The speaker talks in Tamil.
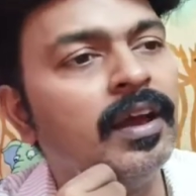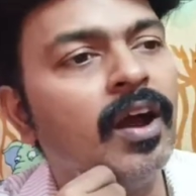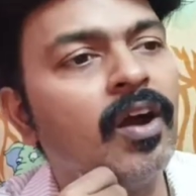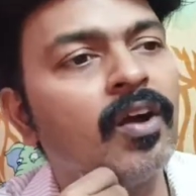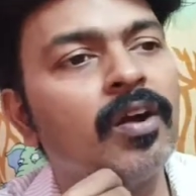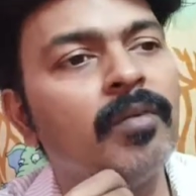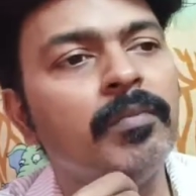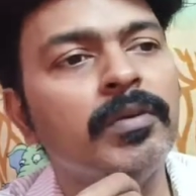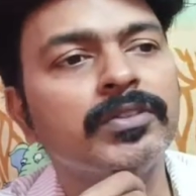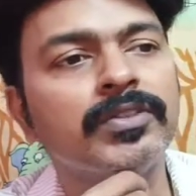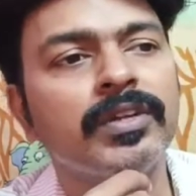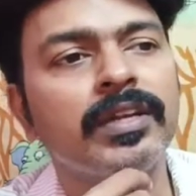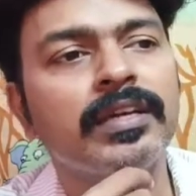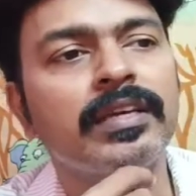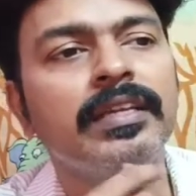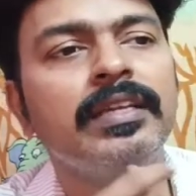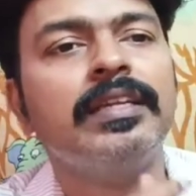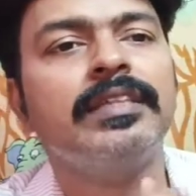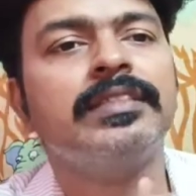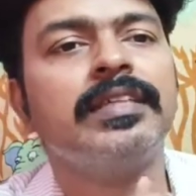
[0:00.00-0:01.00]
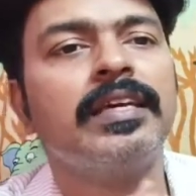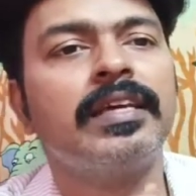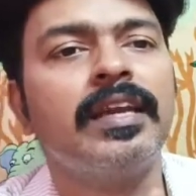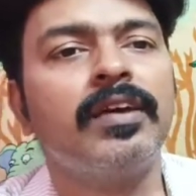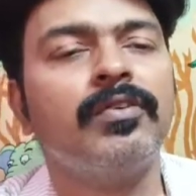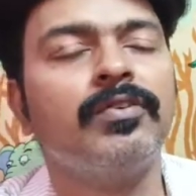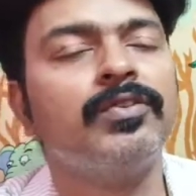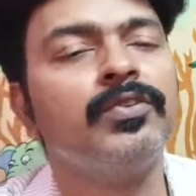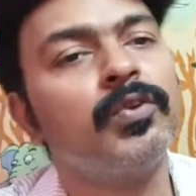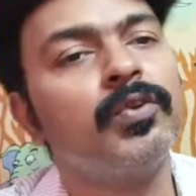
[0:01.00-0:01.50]
அவங்க அம்மா சொன்னாங்க இல்லை சார்
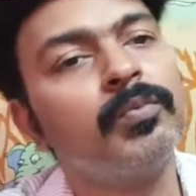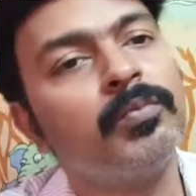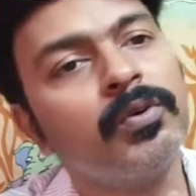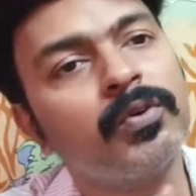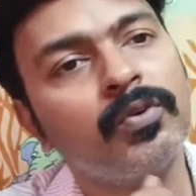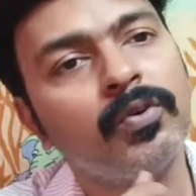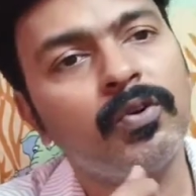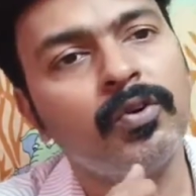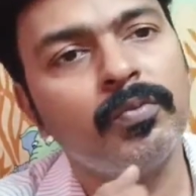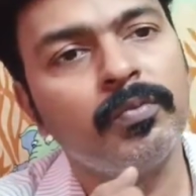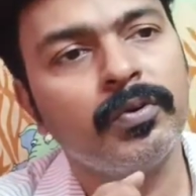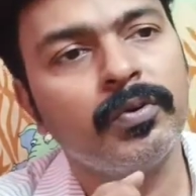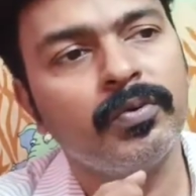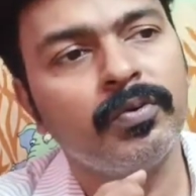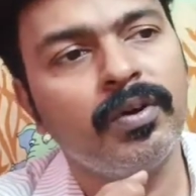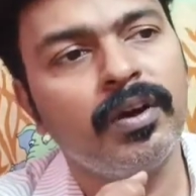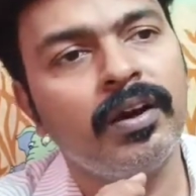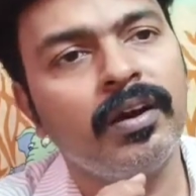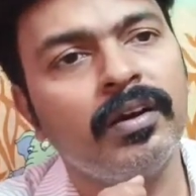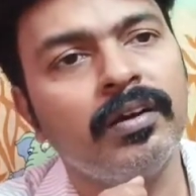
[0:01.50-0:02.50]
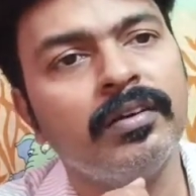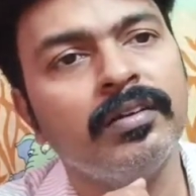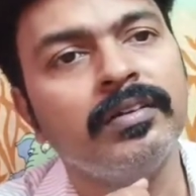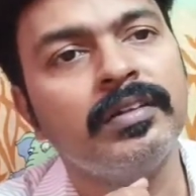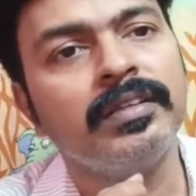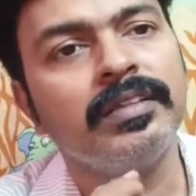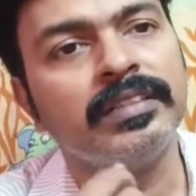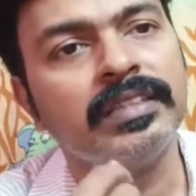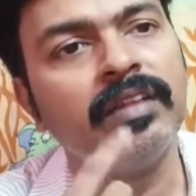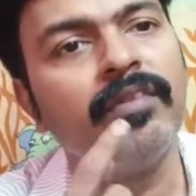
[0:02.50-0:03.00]
அவள் வந்து ரொம்ப கோவப்படுவா
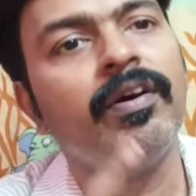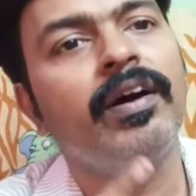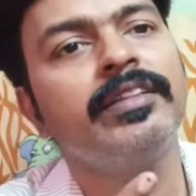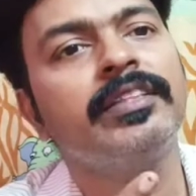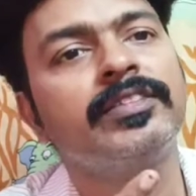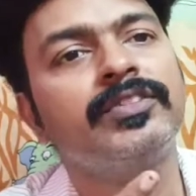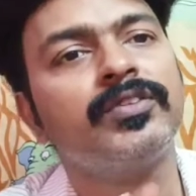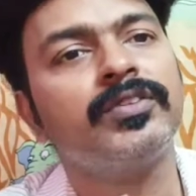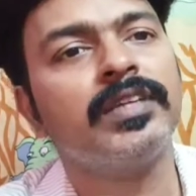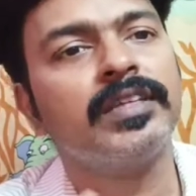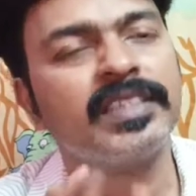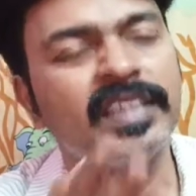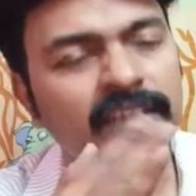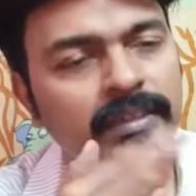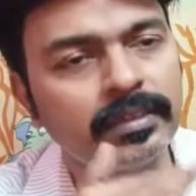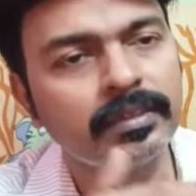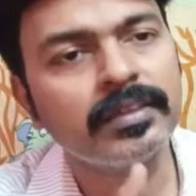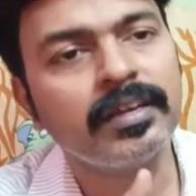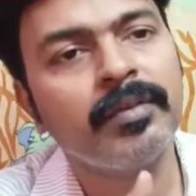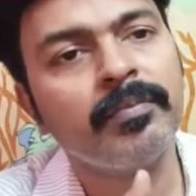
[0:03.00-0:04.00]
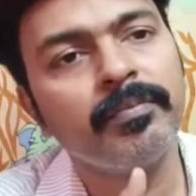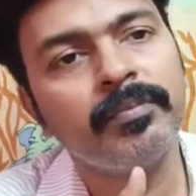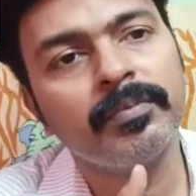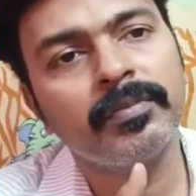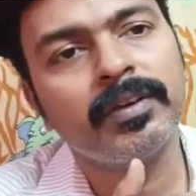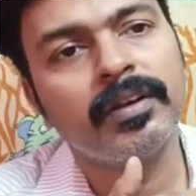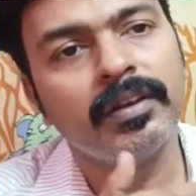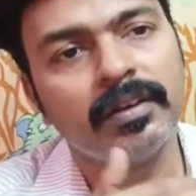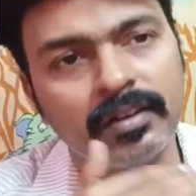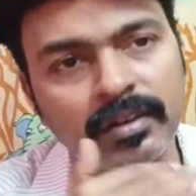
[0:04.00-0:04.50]
இந்த வார்த்தையை சொல்லிட்டு டக்குன்னு கம்
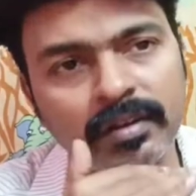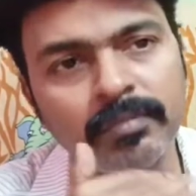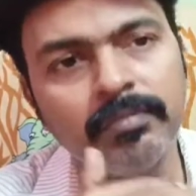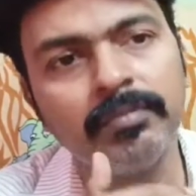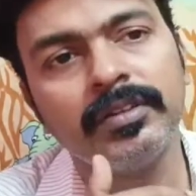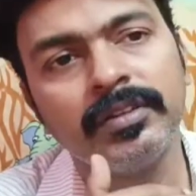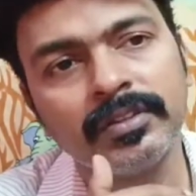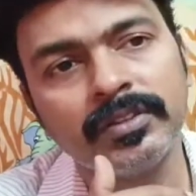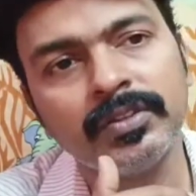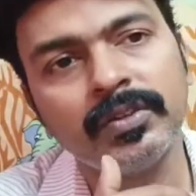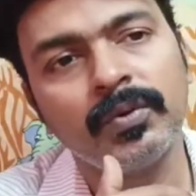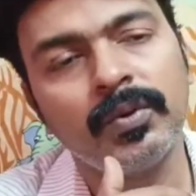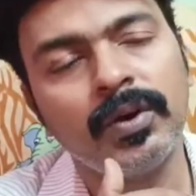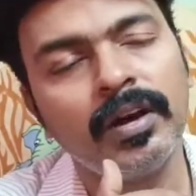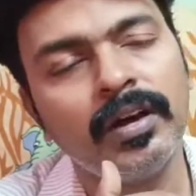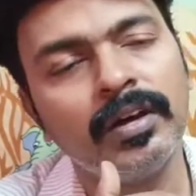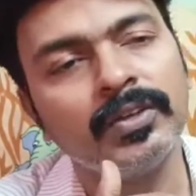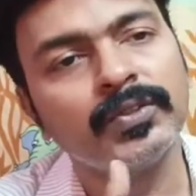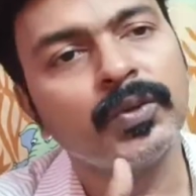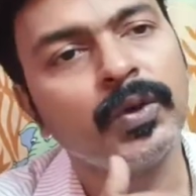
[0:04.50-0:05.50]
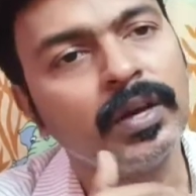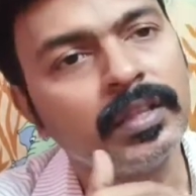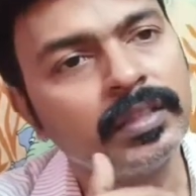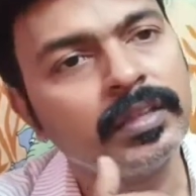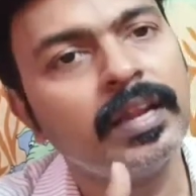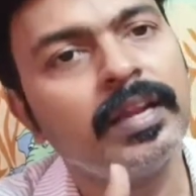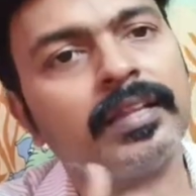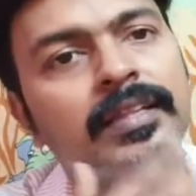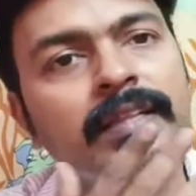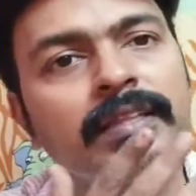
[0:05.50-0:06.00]
க கம்முன்னு இருந்துருவா ஸோ
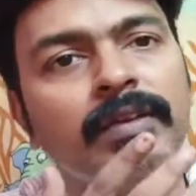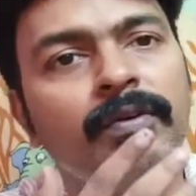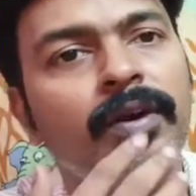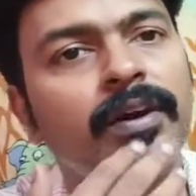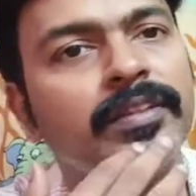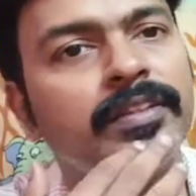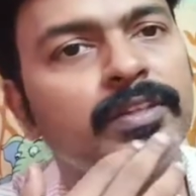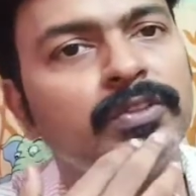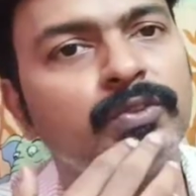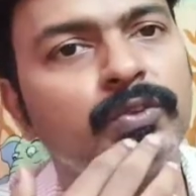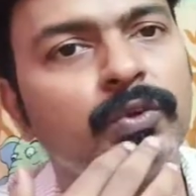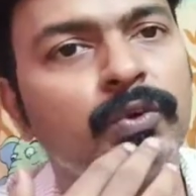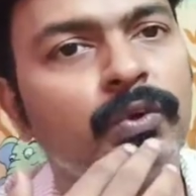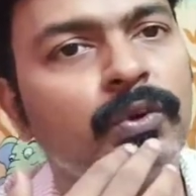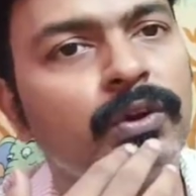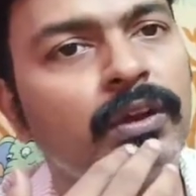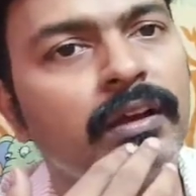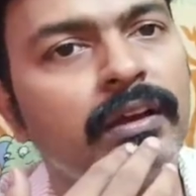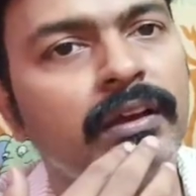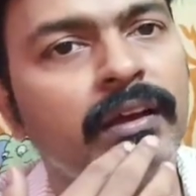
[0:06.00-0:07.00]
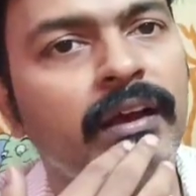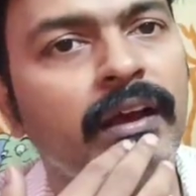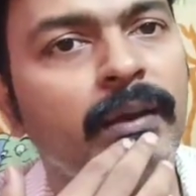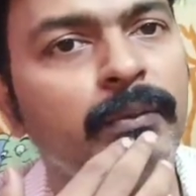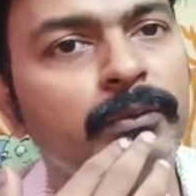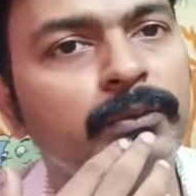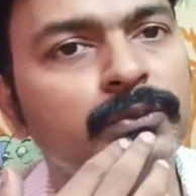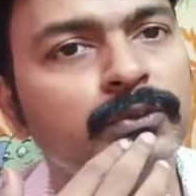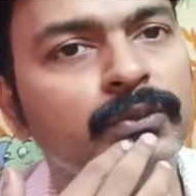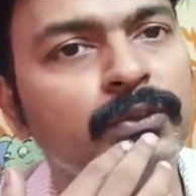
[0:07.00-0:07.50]
அதனால தான் இந்த வார்த்தையை சொன்னோம் நாங்கள்
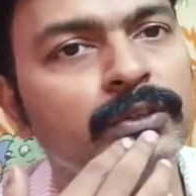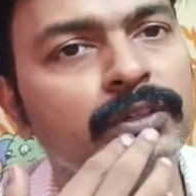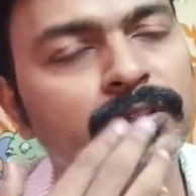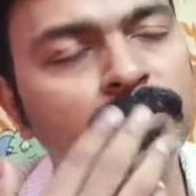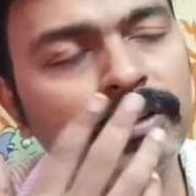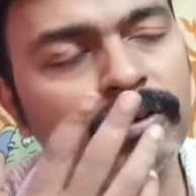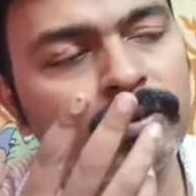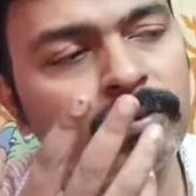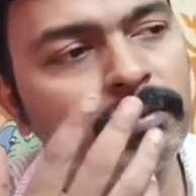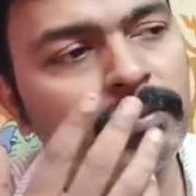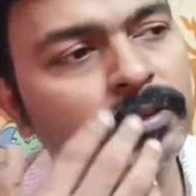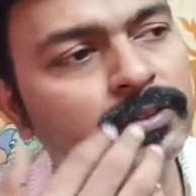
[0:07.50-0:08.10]
அப்படின்னு சொல்லிட்டு அவங்க அம்மா